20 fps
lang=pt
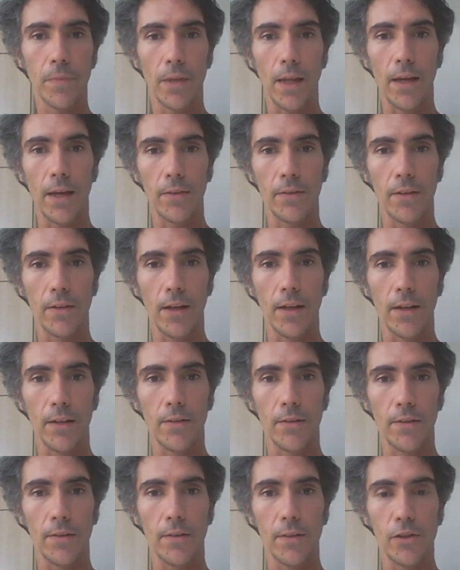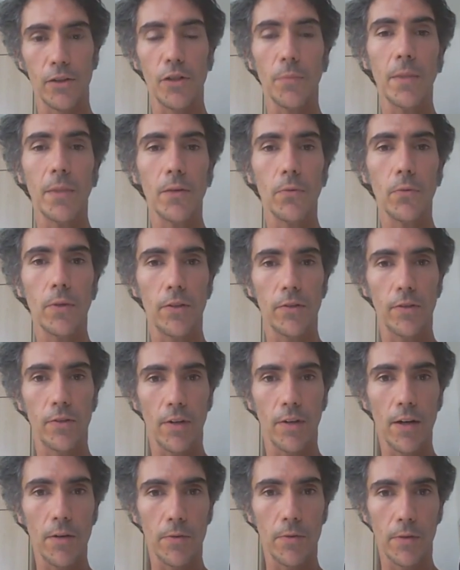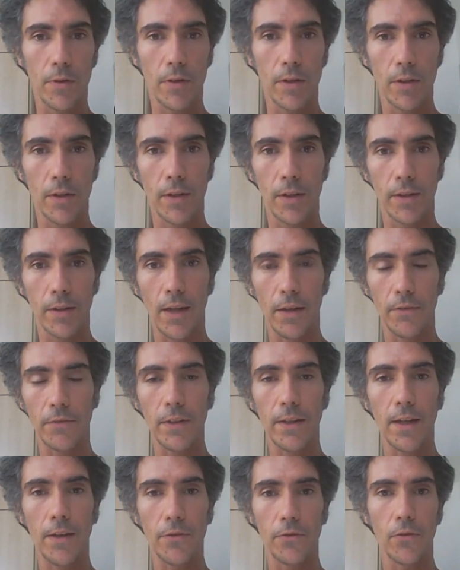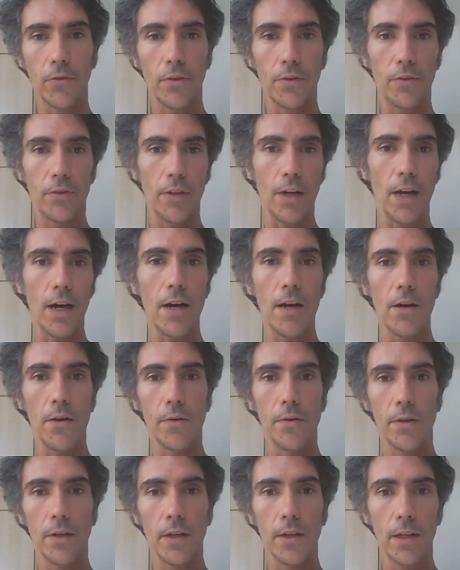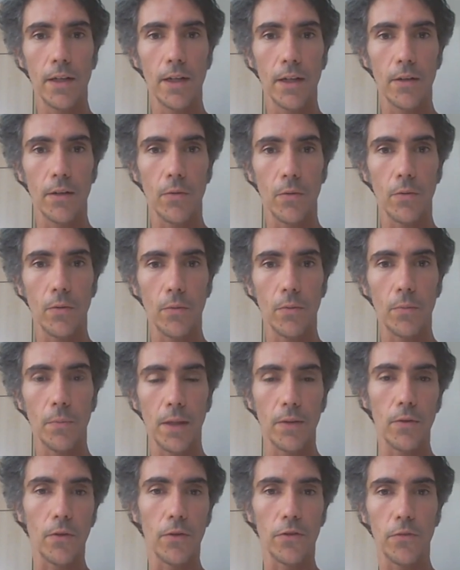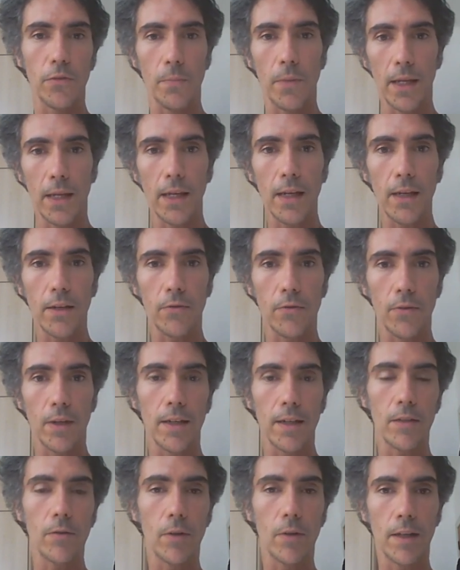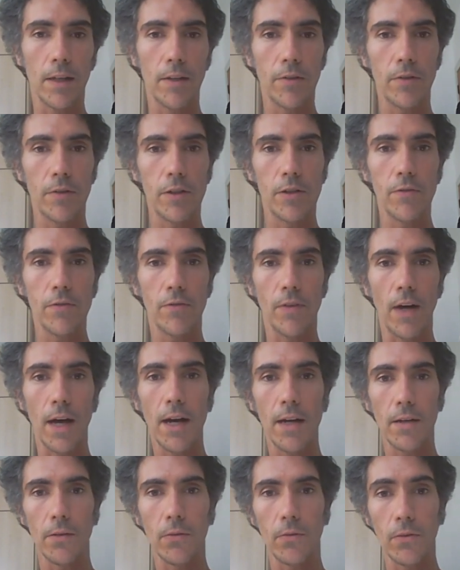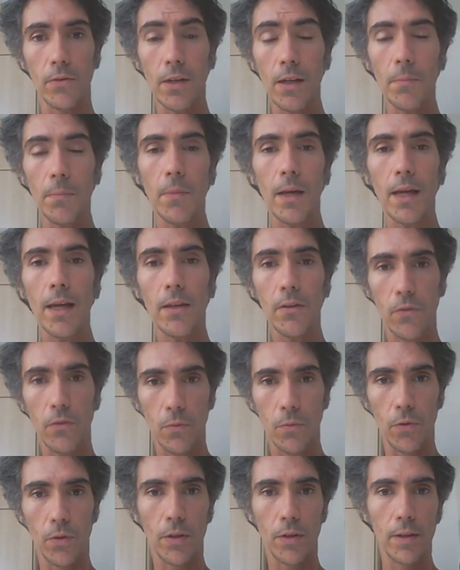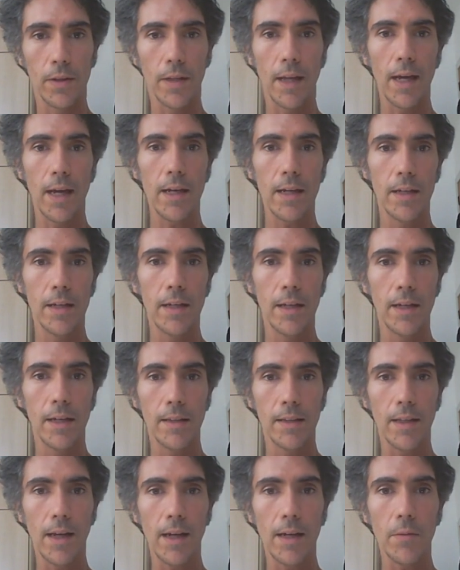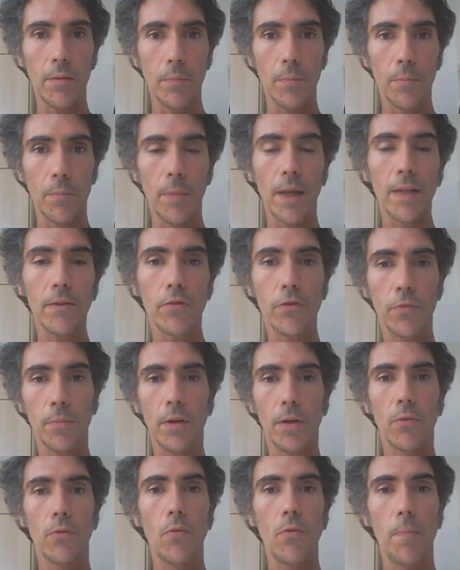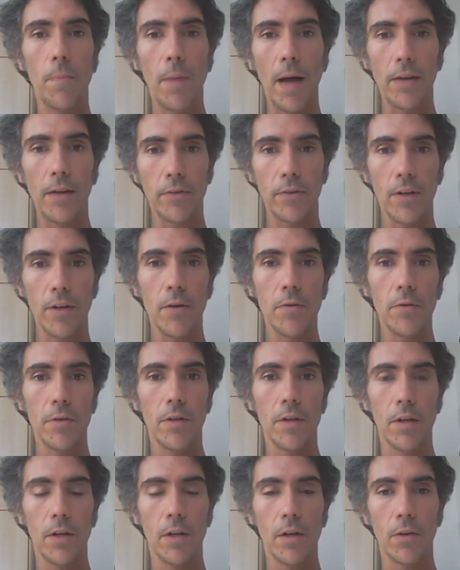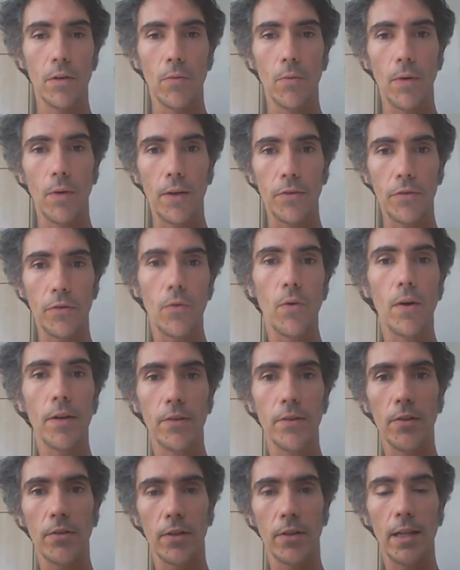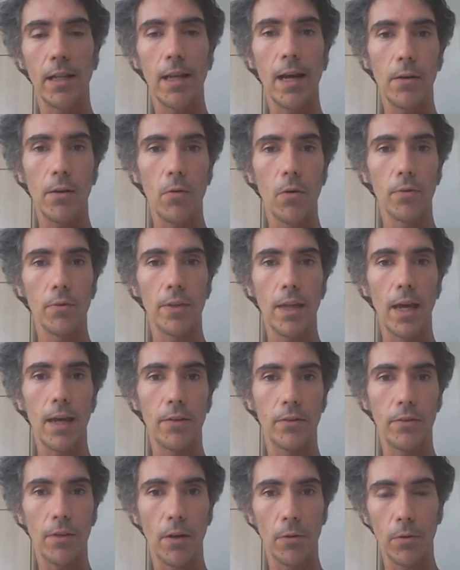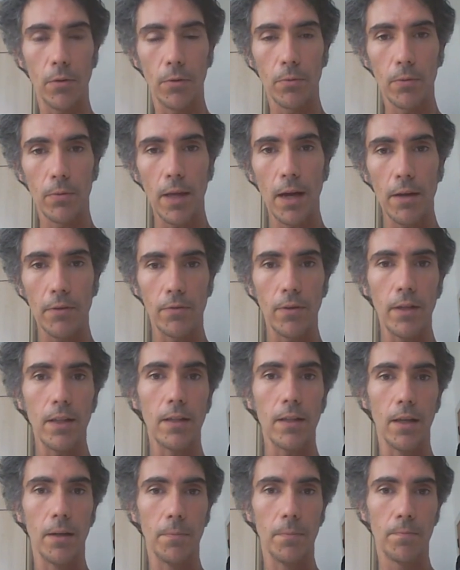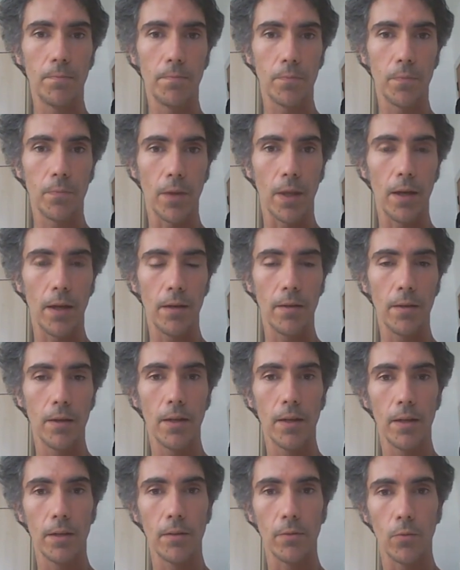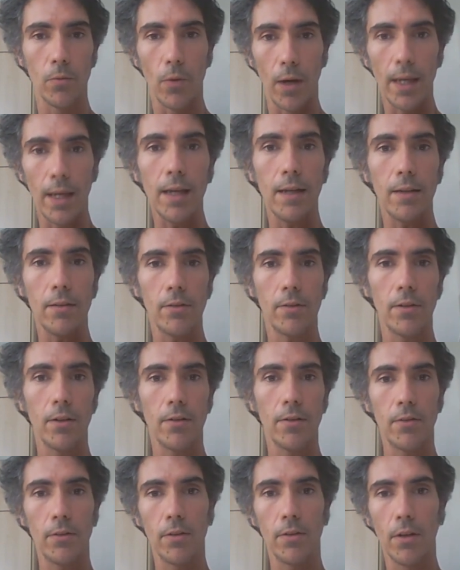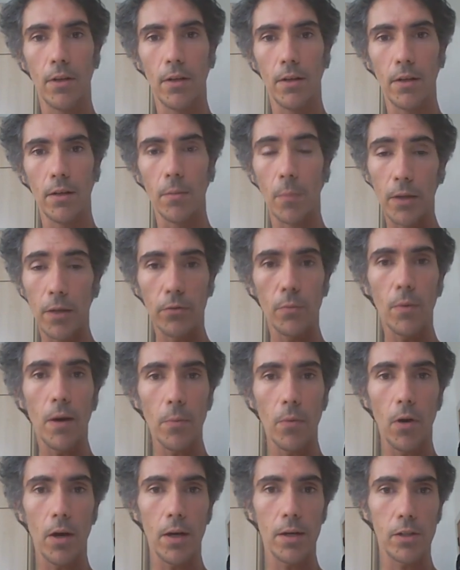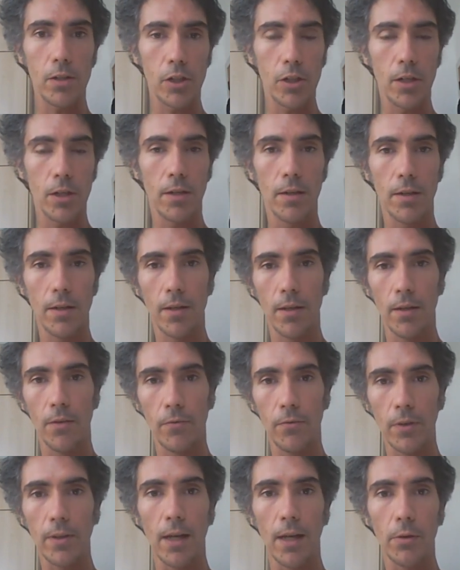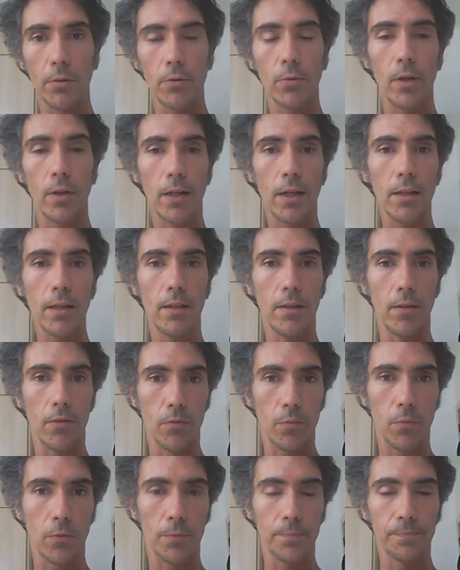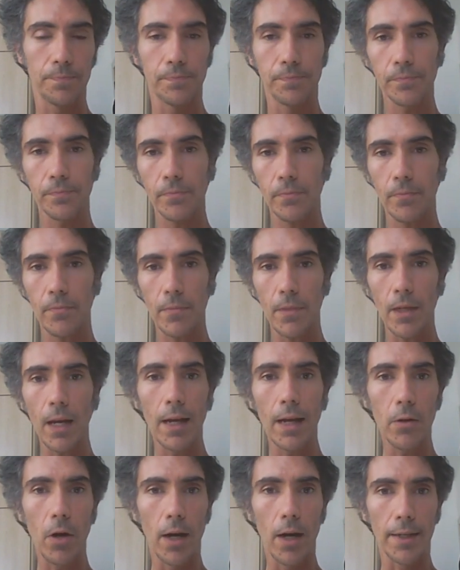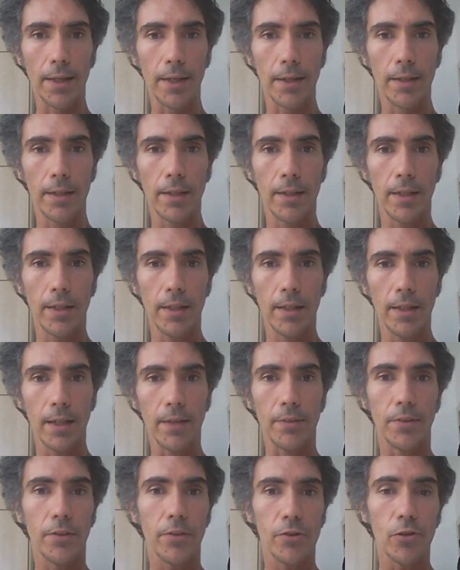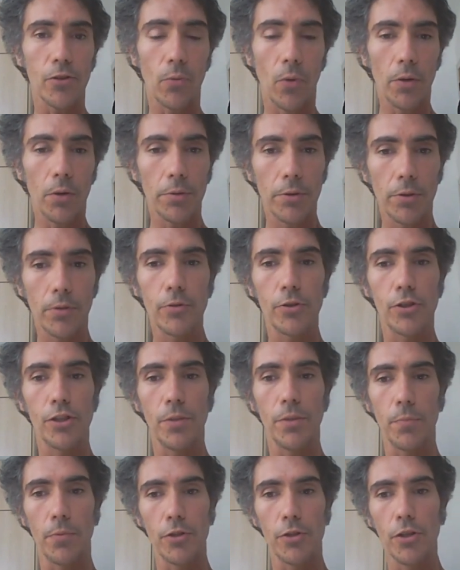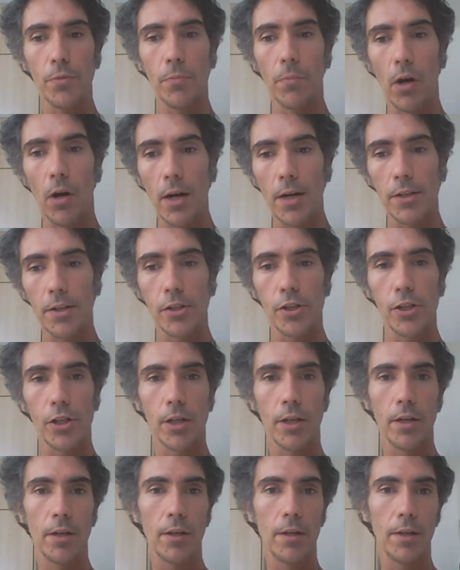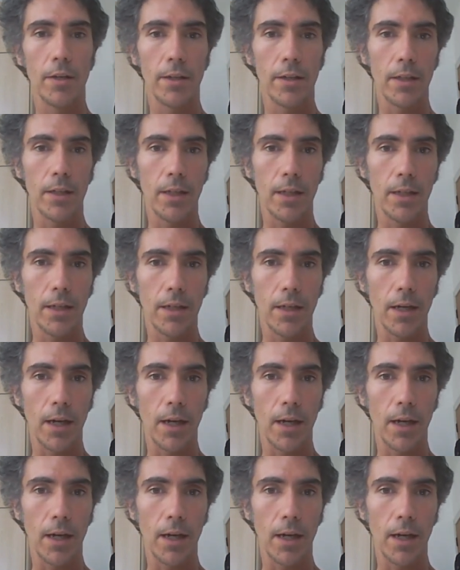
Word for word: essa diminuição da vida social, com o menosprezo, a ignorância de vários, e mesmo né, tem menos preocupação com as coisas que lhe acontecem ao longo da vida, né, doenças e mesmo a morte final do organismo. Agora, existe um outro tipo de morte que